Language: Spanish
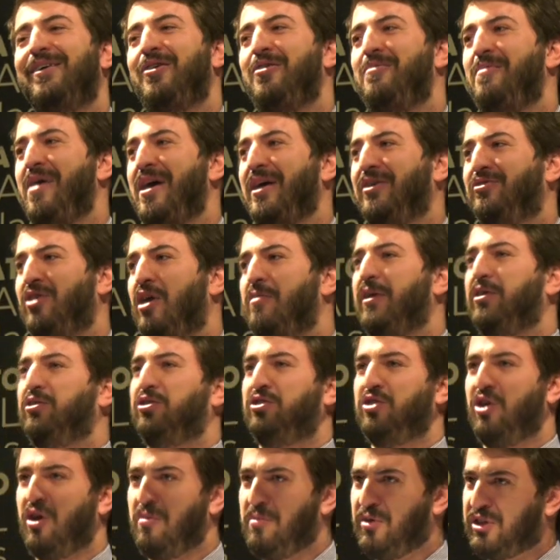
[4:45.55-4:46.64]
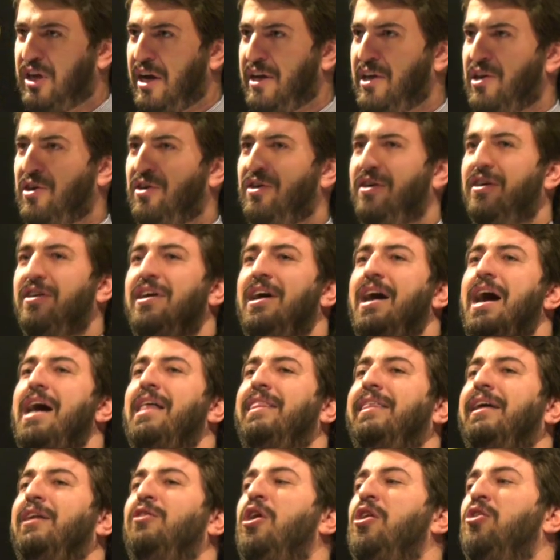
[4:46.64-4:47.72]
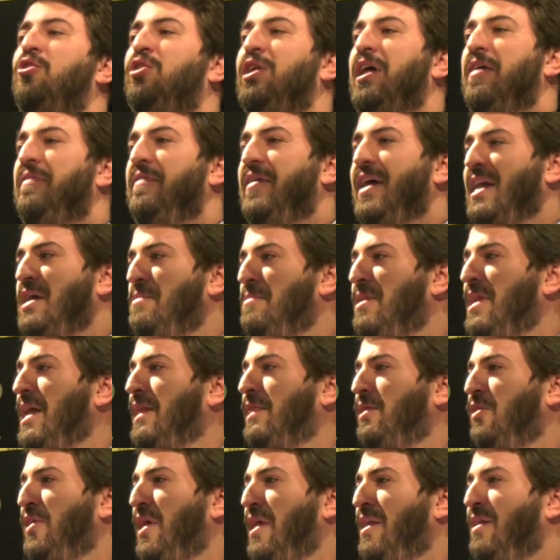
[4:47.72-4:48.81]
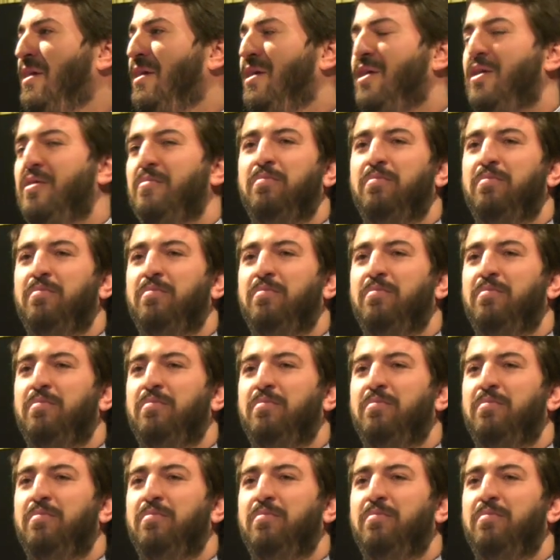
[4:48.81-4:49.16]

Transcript: como ha dicho Alberto, sino que hemos querido hacerlo a lo grande a nivel nacional